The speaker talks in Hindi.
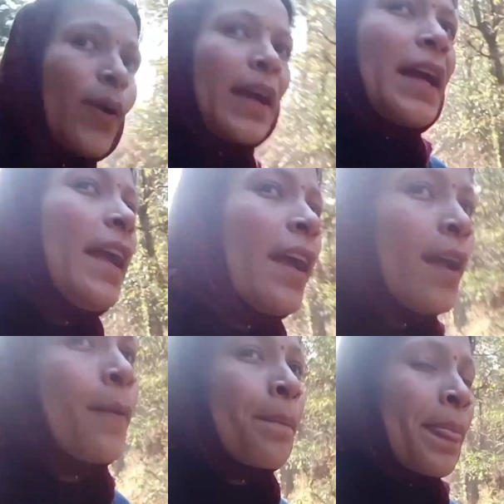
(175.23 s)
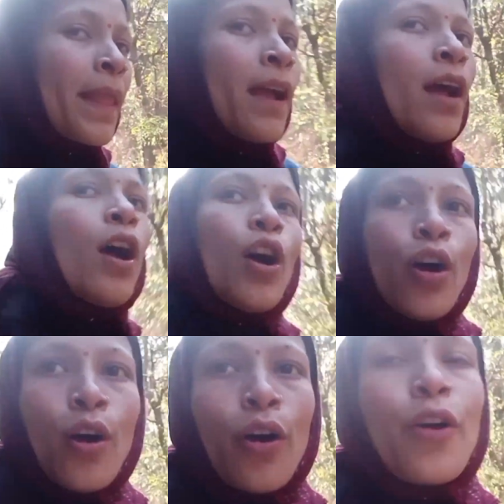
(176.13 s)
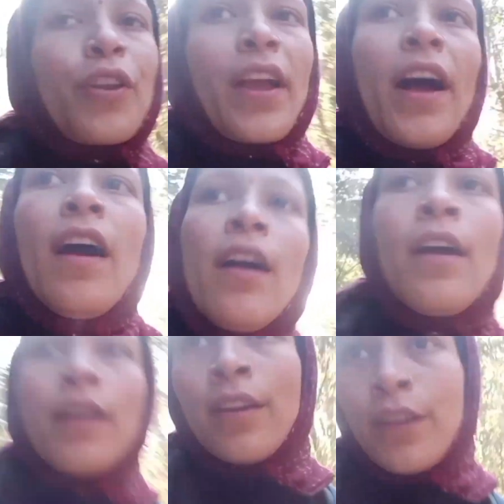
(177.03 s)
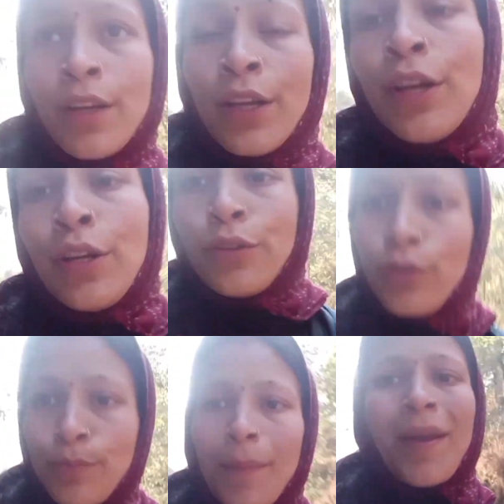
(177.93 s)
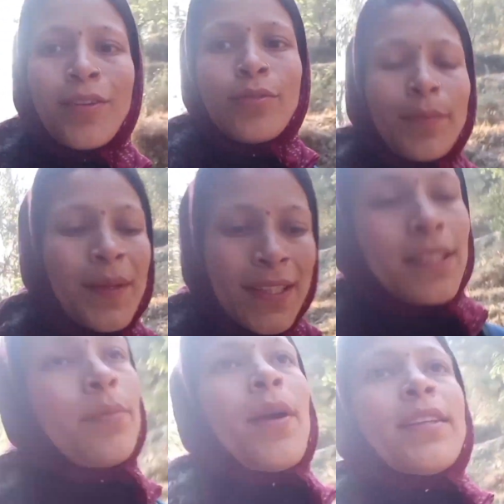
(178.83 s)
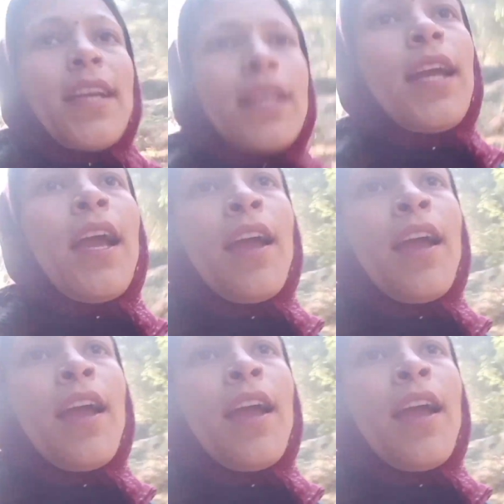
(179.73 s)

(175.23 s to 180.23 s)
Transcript: हूँ आगे और यहाँ धूप में बैठती हूँ तब तक दीदी भी आ जाएगी